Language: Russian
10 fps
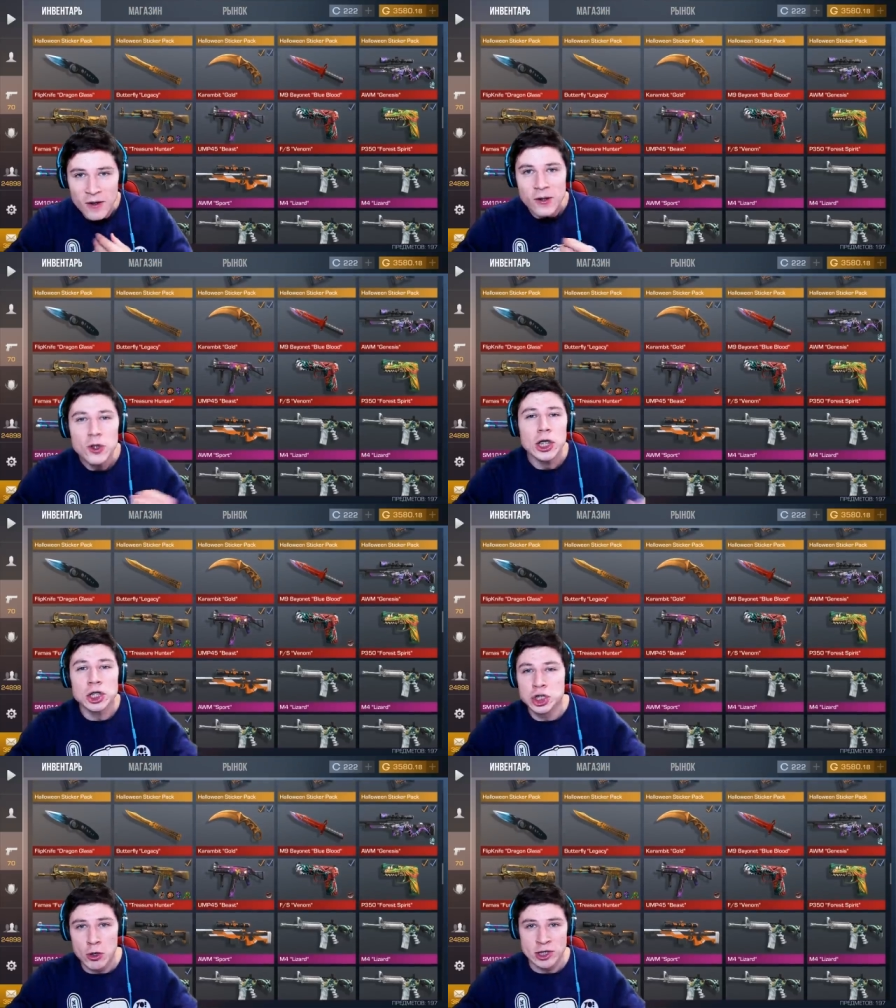Ну и
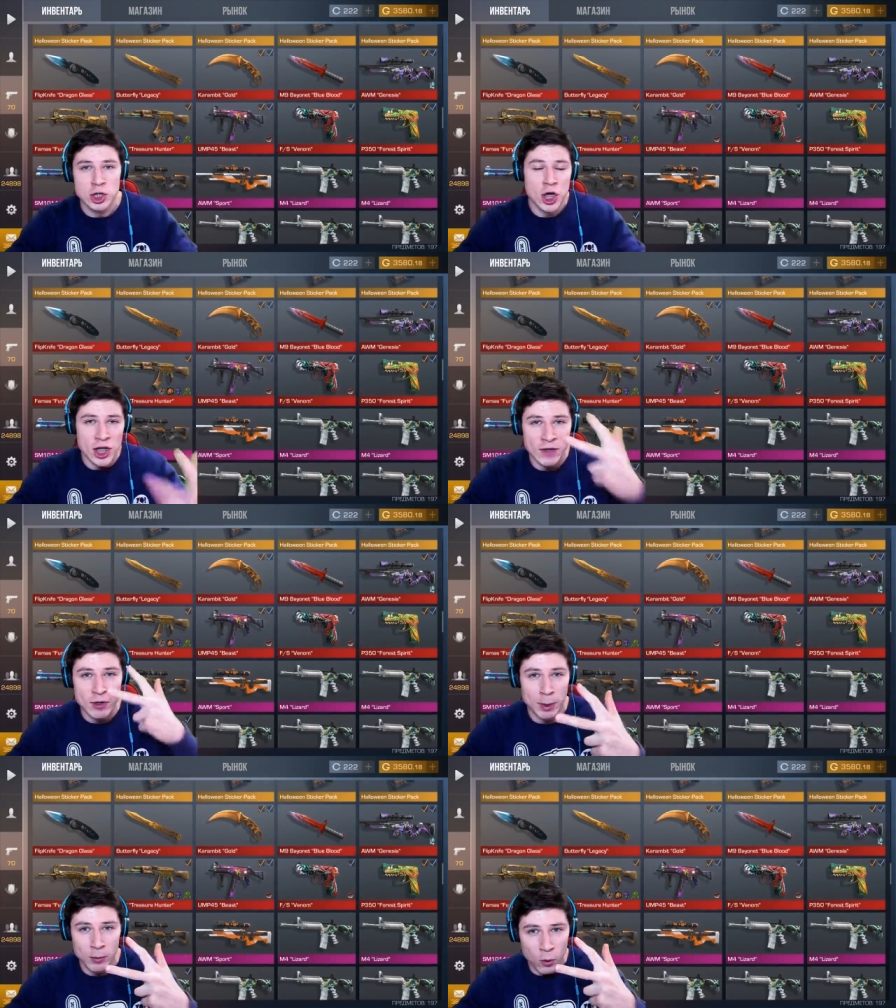еще есть третий вид
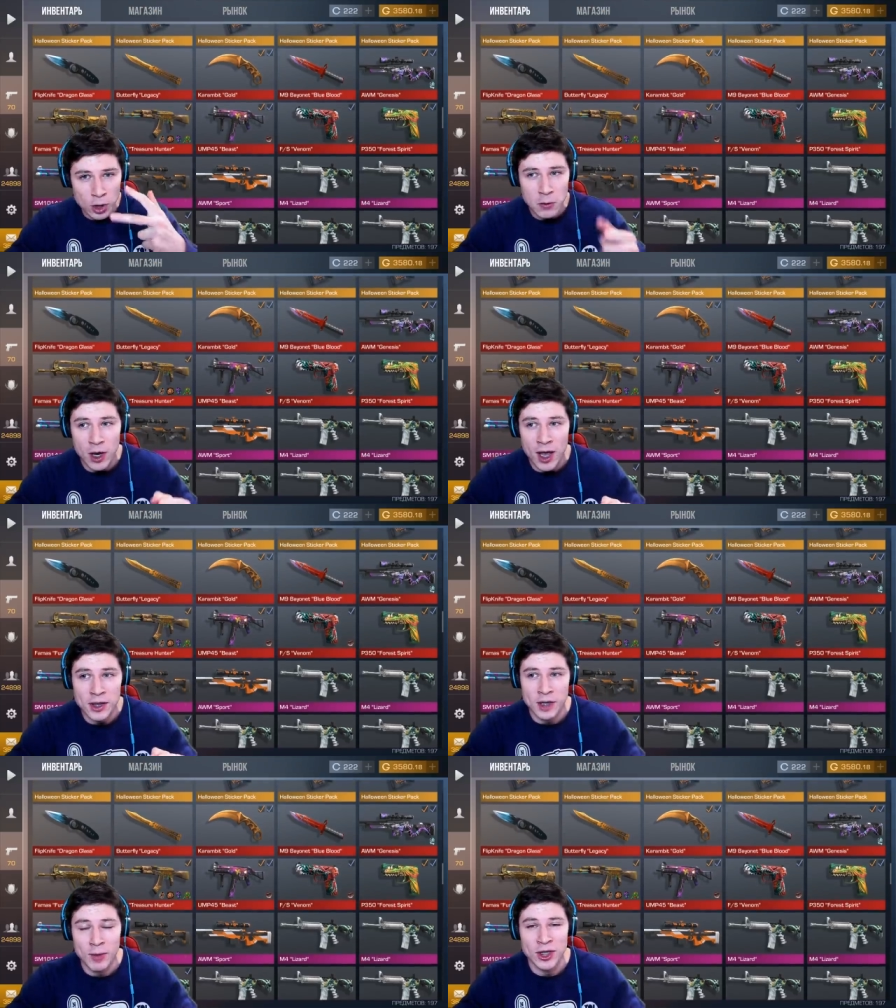промокодов.
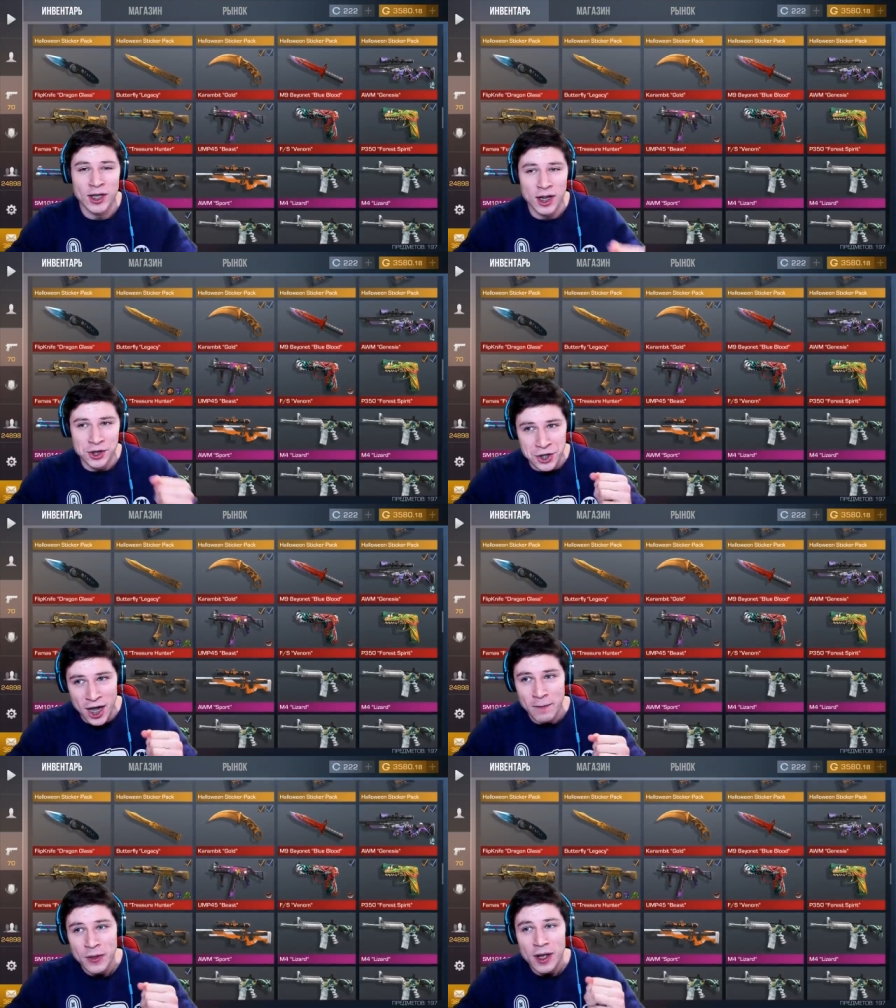Это, ребята,
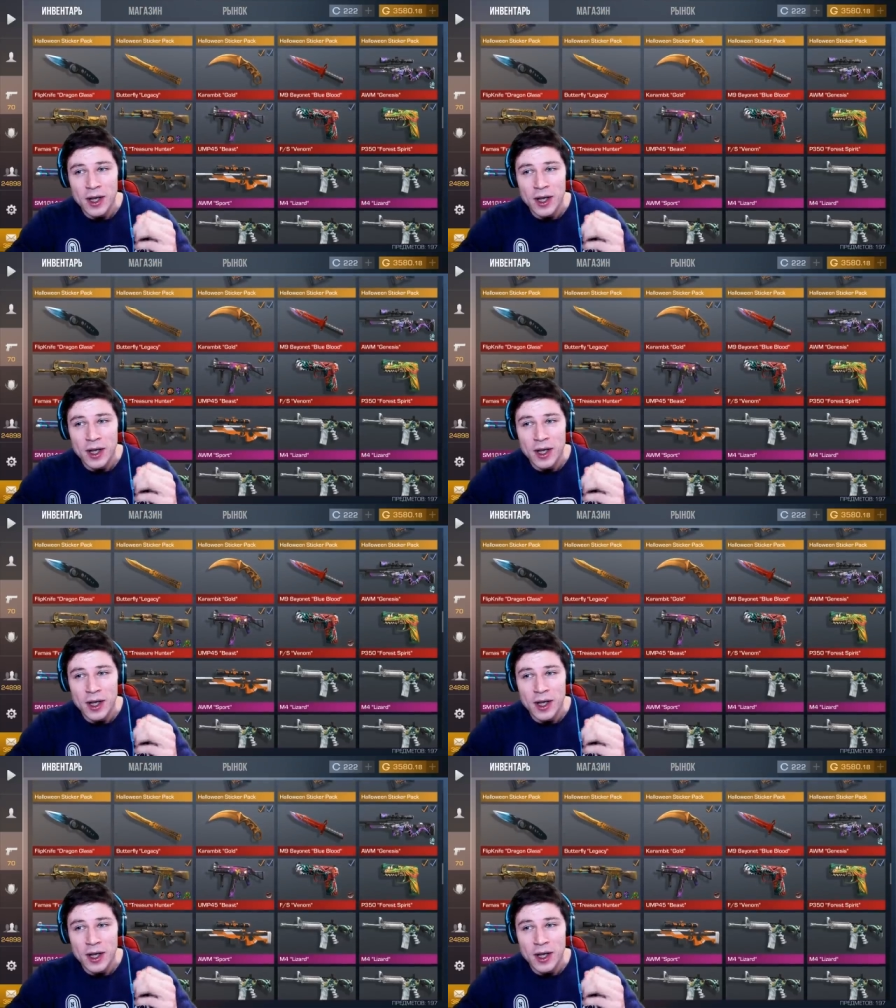голда.